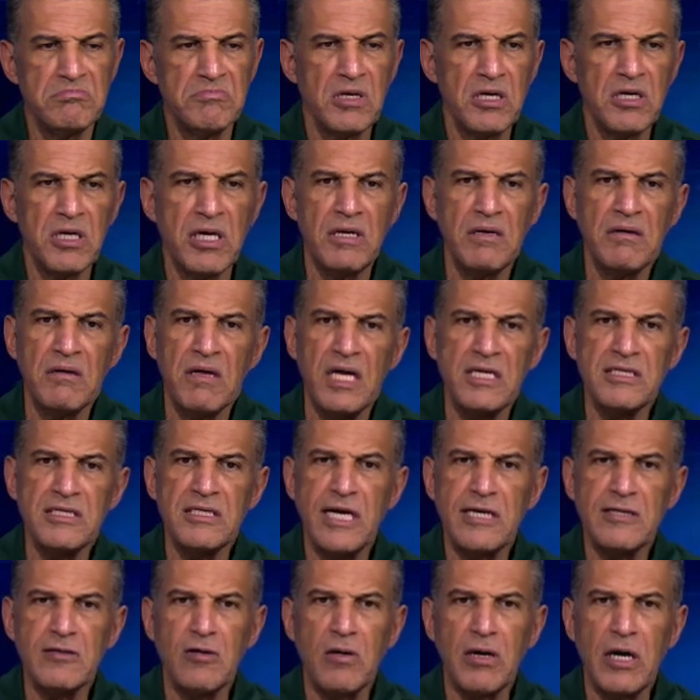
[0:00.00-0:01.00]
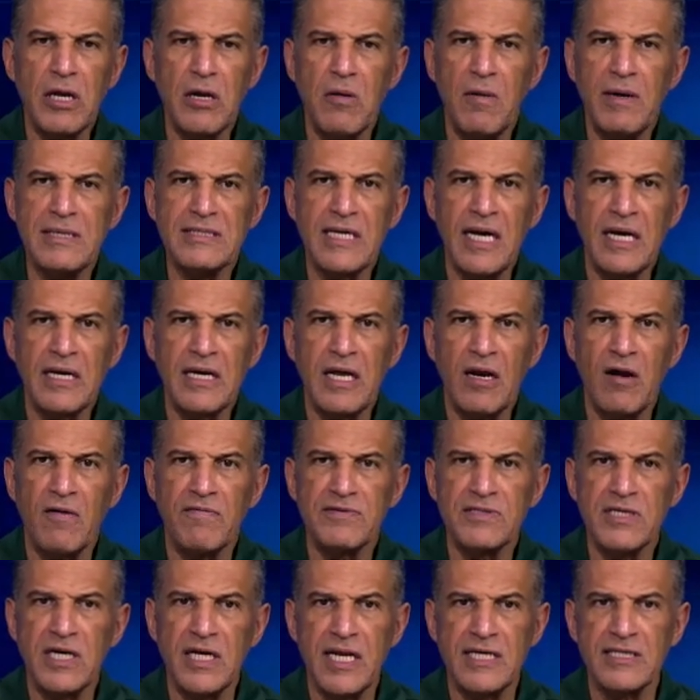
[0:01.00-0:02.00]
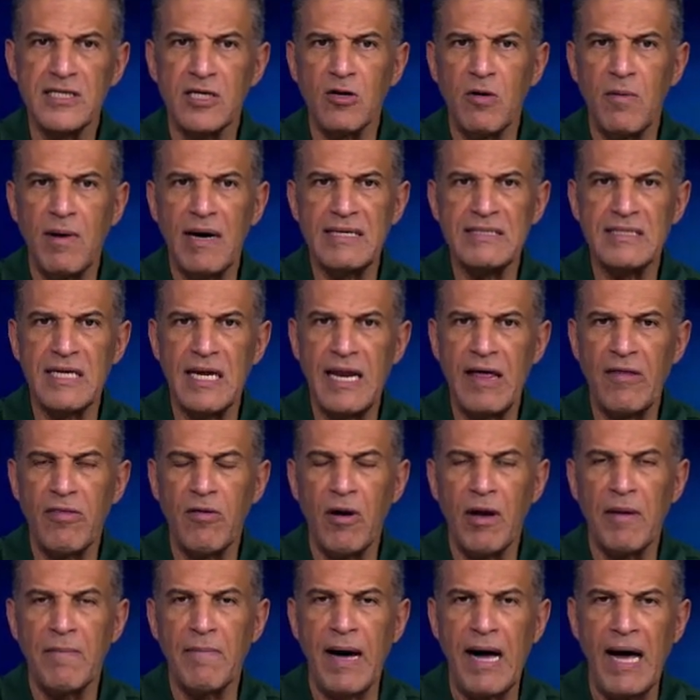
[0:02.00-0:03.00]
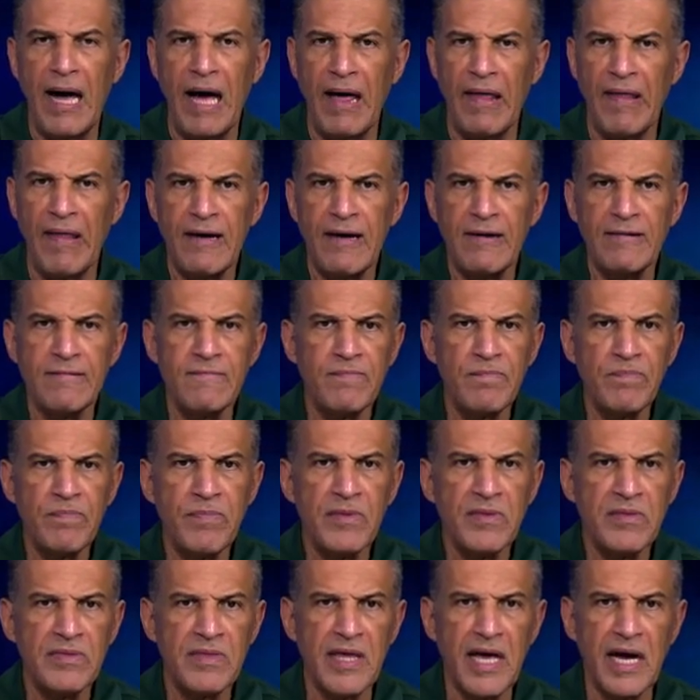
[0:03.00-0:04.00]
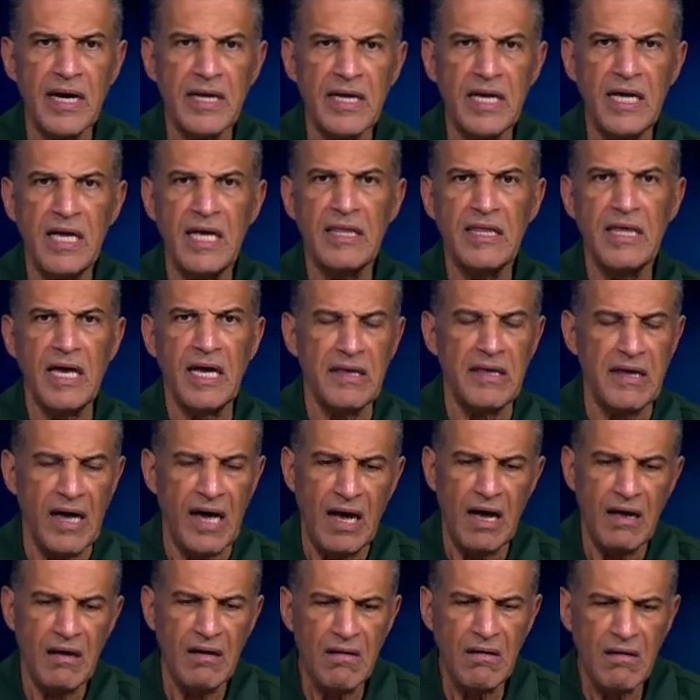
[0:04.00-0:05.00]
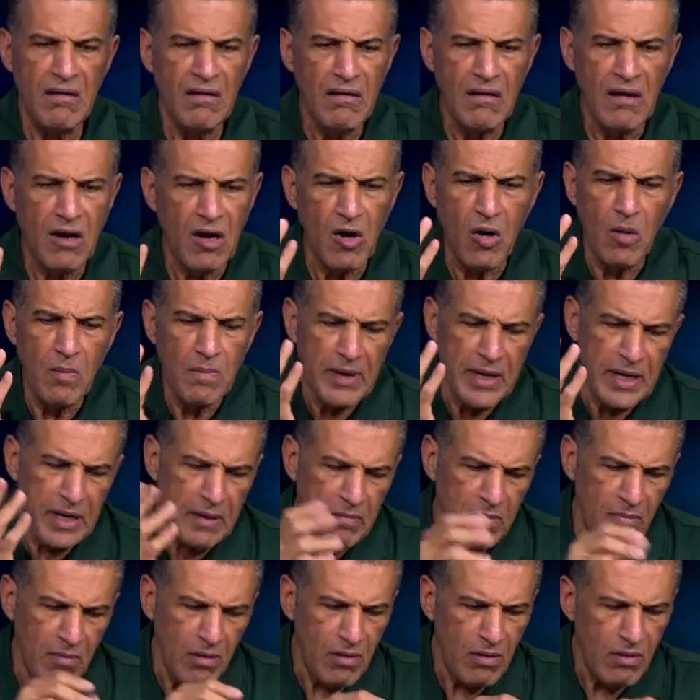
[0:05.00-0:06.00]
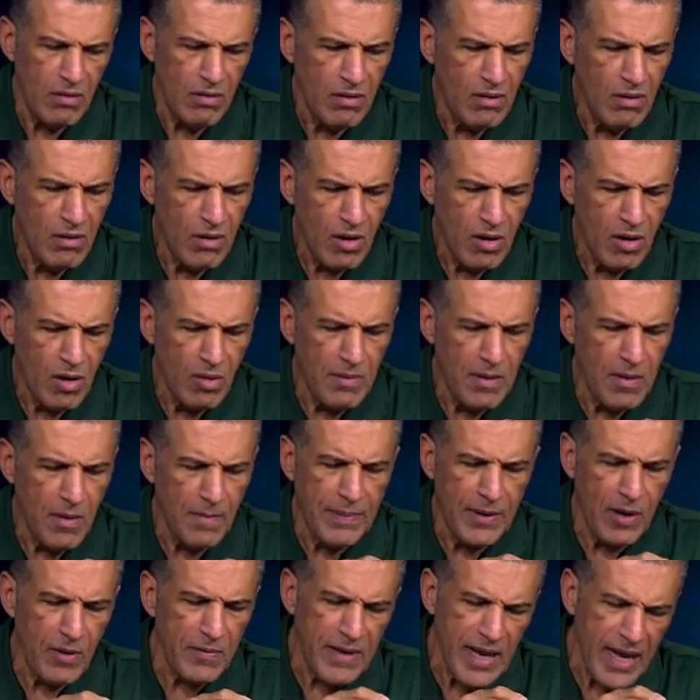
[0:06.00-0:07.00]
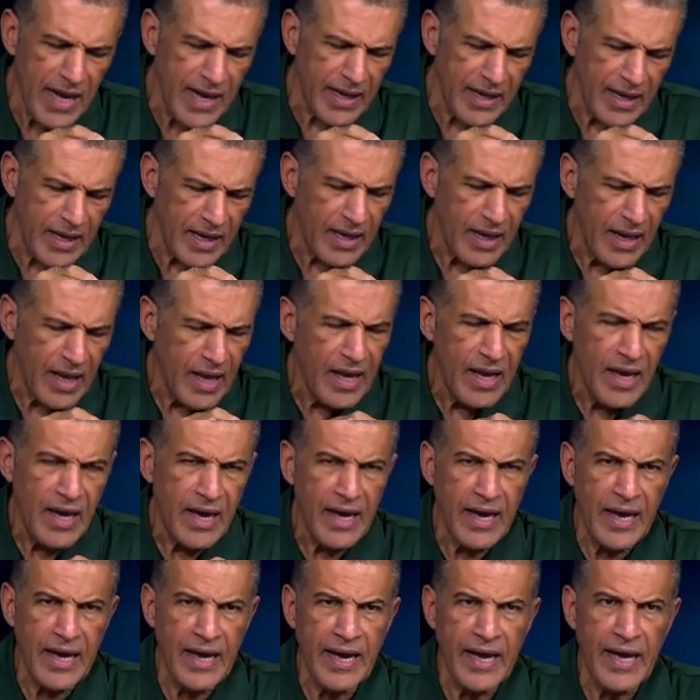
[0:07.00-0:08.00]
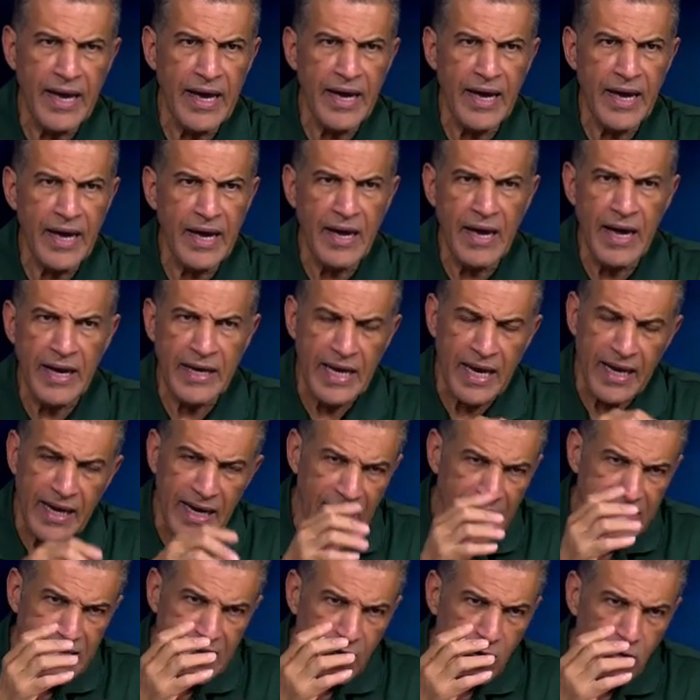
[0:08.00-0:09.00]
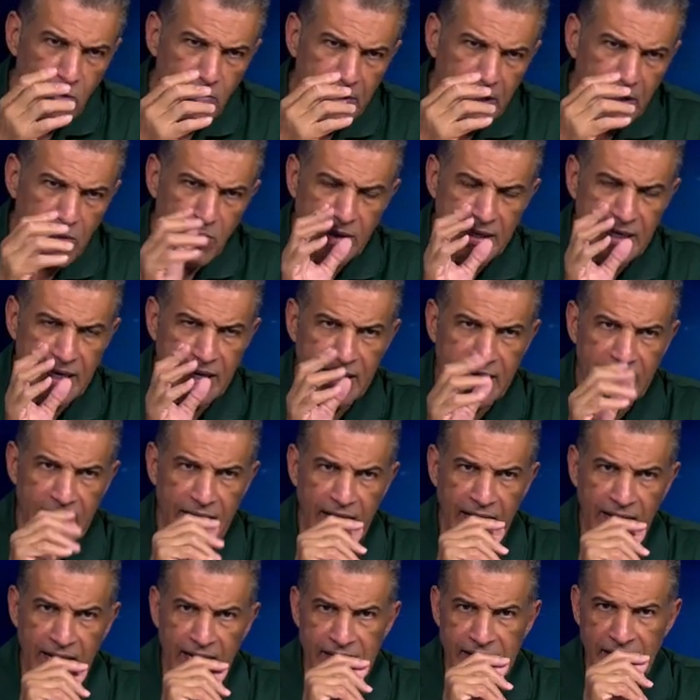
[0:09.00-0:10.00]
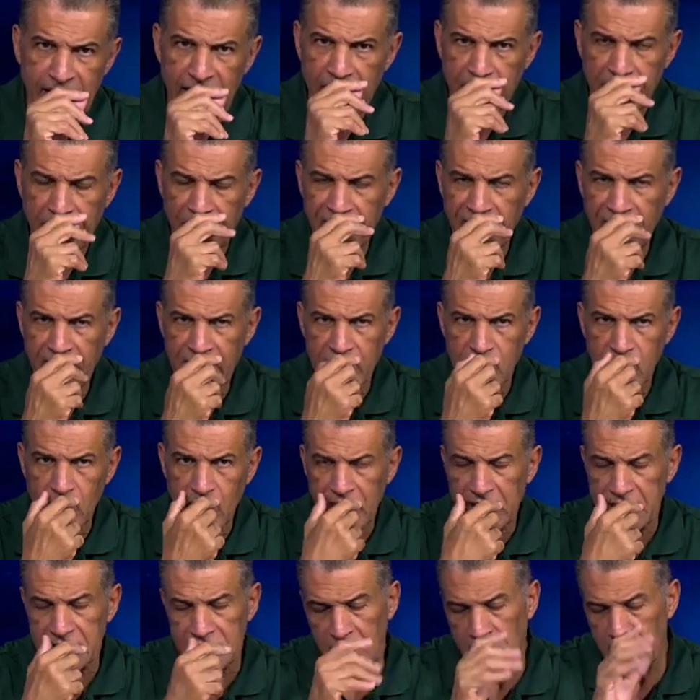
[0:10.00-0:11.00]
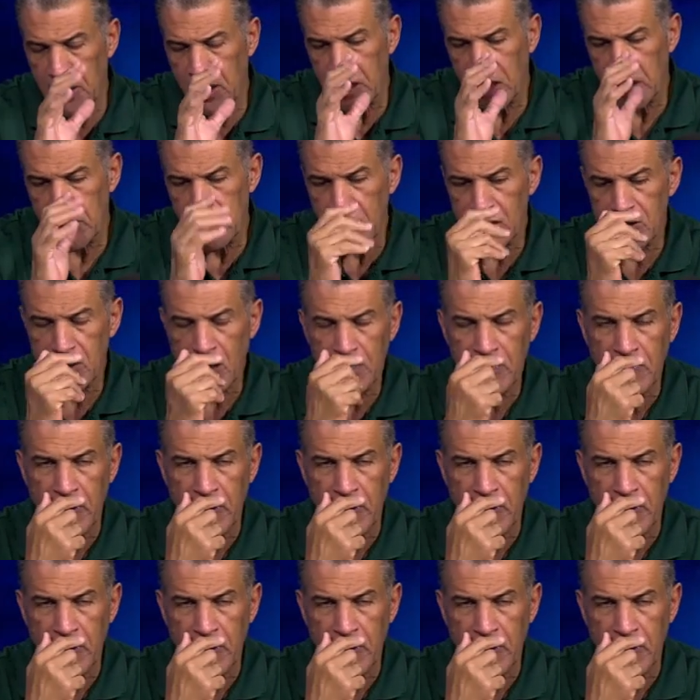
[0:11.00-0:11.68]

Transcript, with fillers: excepto que no va a ser aquí la oficina, sino van a ser las dos embajadas. De aquí y de allá. Lo mismo. No Lo mismo, pero bien. Eh, eh, que engañe el gobierno a quien quiera engañar. Perfecto. El que se deje engañar también. Eso es